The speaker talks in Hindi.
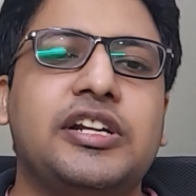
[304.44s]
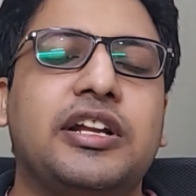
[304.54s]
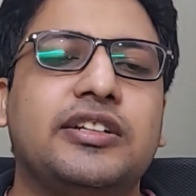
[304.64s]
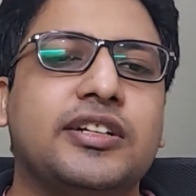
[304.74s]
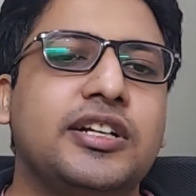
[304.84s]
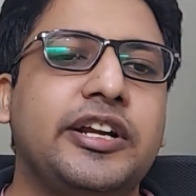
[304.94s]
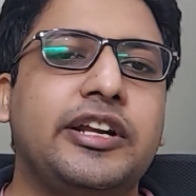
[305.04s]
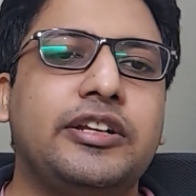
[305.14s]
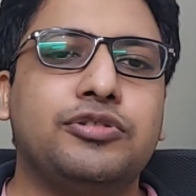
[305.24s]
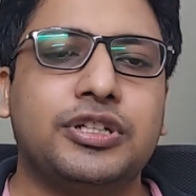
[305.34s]
नरेला तक ग्रे
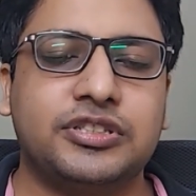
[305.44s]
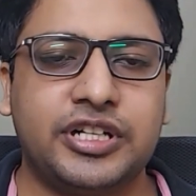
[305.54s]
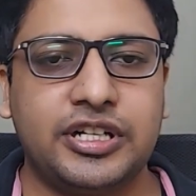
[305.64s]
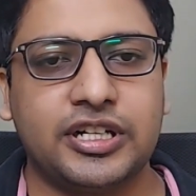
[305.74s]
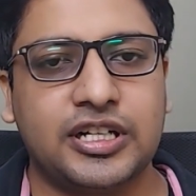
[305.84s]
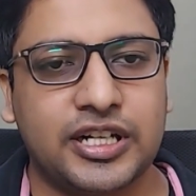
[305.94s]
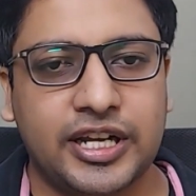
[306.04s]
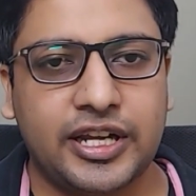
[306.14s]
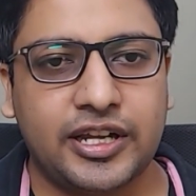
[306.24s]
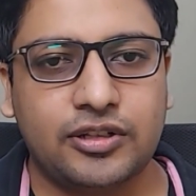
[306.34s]
लाइन को एक्सटेंड कर
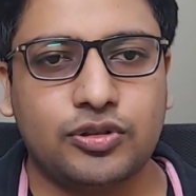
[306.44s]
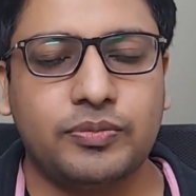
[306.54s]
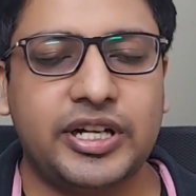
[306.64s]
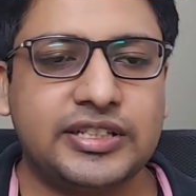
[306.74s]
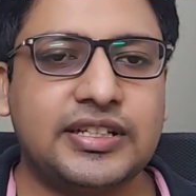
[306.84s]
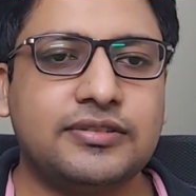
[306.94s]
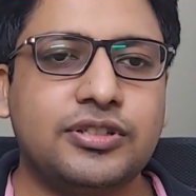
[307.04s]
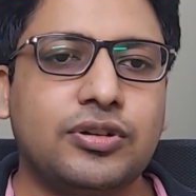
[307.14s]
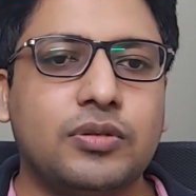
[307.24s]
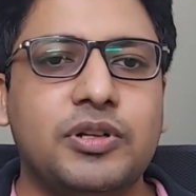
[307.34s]
रहे हैं तो मेरे हिसाब
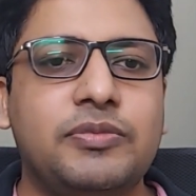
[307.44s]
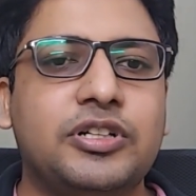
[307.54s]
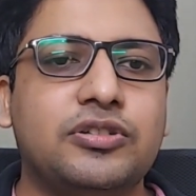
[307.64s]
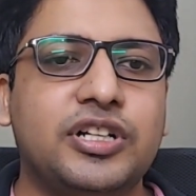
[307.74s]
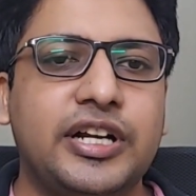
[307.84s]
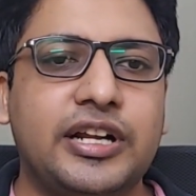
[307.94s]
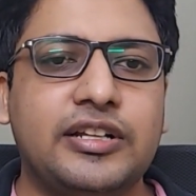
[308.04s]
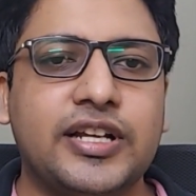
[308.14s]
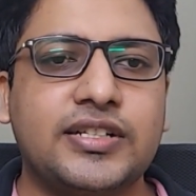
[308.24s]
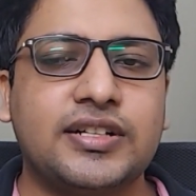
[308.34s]
से नॉर्मल मेट्रो नरेला
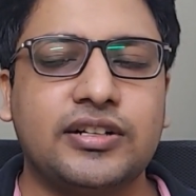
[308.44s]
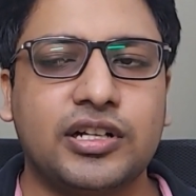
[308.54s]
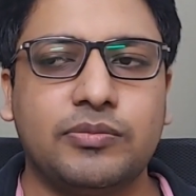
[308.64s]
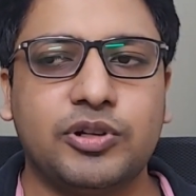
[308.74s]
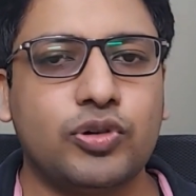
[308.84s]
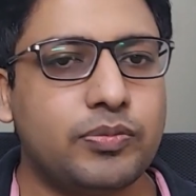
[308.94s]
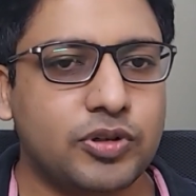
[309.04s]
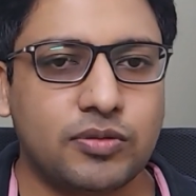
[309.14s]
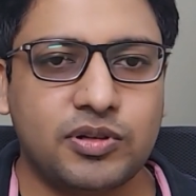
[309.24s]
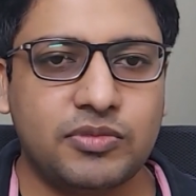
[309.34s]
तक एक्सटेंड करने में कोई
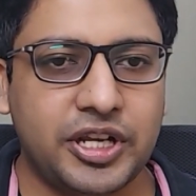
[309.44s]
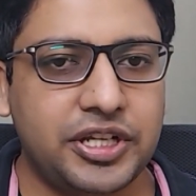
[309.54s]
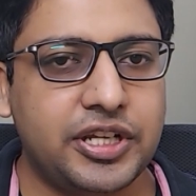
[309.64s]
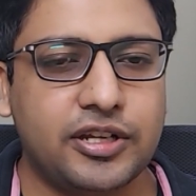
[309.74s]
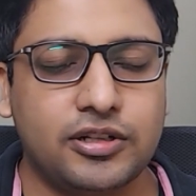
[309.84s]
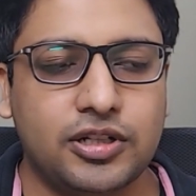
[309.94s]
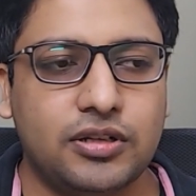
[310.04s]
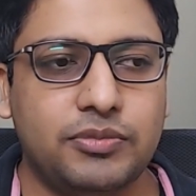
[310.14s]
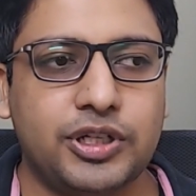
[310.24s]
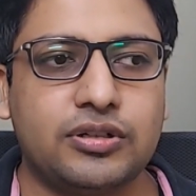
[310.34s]
प्रॉब्लम नहीं है
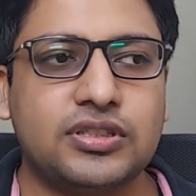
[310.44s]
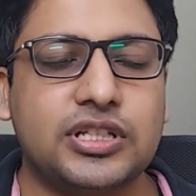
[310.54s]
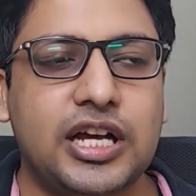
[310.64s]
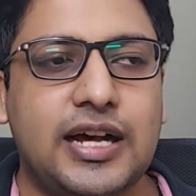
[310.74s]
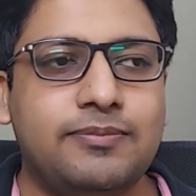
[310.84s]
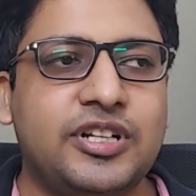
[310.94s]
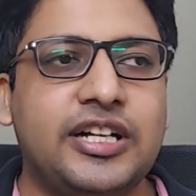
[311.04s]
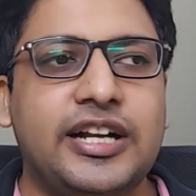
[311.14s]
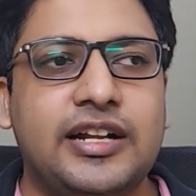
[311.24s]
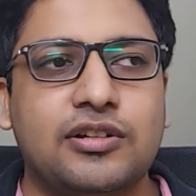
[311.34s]
बिकॉज आप
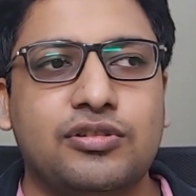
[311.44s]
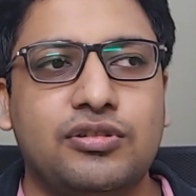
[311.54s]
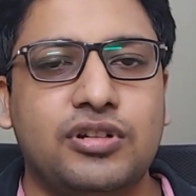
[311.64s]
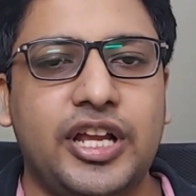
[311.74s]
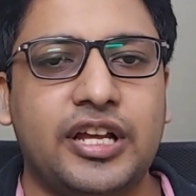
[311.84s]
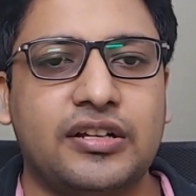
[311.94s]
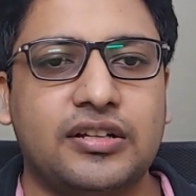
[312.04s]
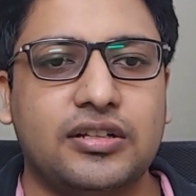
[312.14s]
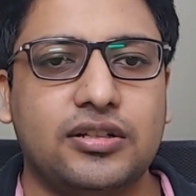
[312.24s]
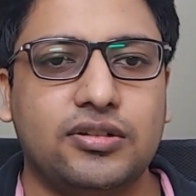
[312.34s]
नरेला को एक
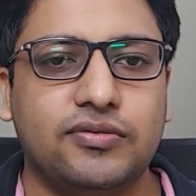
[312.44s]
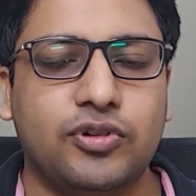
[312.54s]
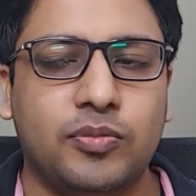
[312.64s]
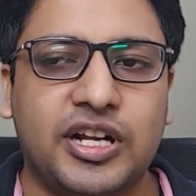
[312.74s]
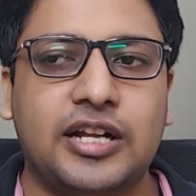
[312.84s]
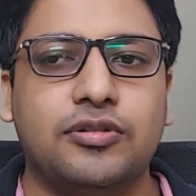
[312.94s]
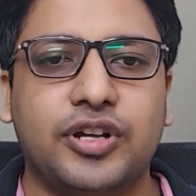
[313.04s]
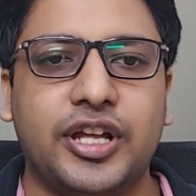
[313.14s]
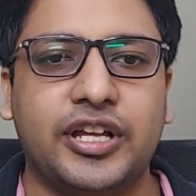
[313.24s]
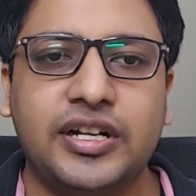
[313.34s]
वो बना
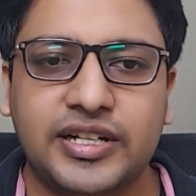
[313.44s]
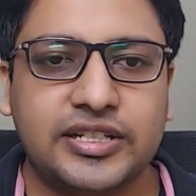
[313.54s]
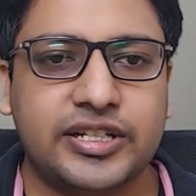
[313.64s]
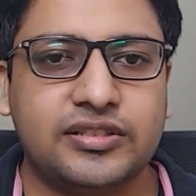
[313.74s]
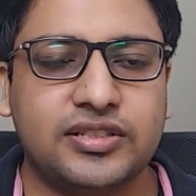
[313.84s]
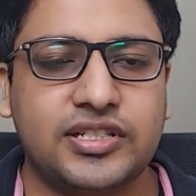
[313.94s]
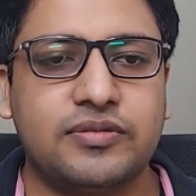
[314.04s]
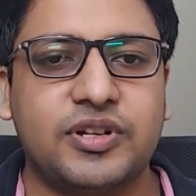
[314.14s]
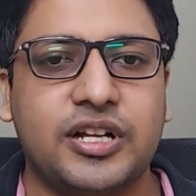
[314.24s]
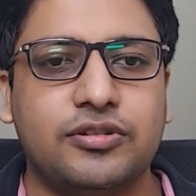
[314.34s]
दोगे एक इंटरचेंज
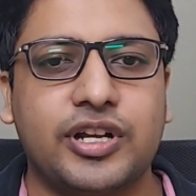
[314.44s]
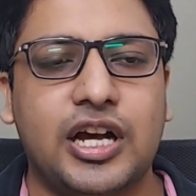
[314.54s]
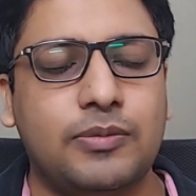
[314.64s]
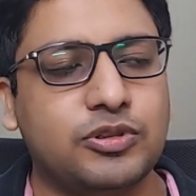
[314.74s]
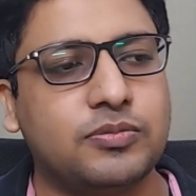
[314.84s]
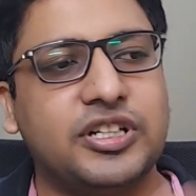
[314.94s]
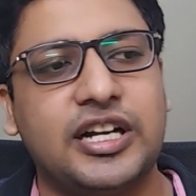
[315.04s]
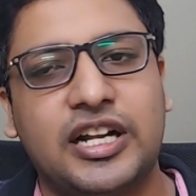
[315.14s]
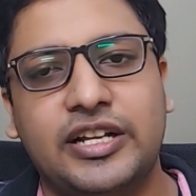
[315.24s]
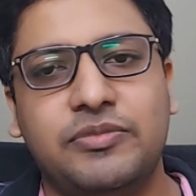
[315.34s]
स्टेशन बना दोगे आप उसमें
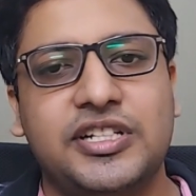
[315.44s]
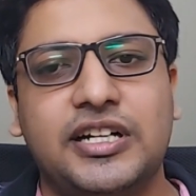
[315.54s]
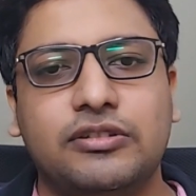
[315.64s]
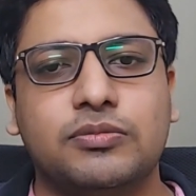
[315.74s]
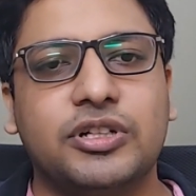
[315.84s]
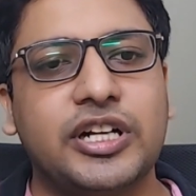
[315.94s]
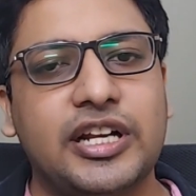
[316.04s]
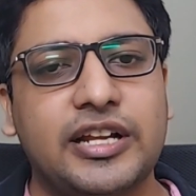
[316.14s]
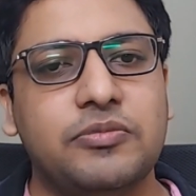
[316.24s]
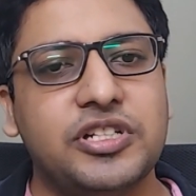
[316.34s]
रेड लाइन भी जा रही है उसमें
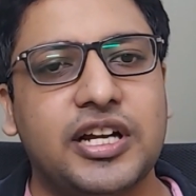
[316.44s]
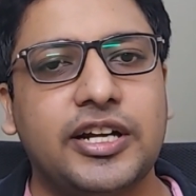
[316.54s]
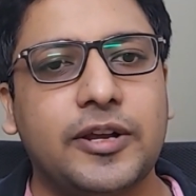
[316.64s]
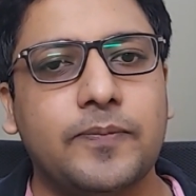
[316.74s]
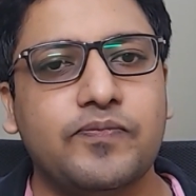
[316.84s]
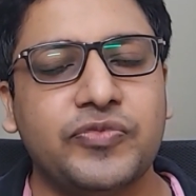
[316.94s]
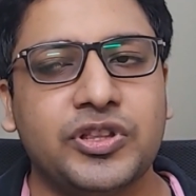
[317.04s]
ग्रे लाइन भी जा रही है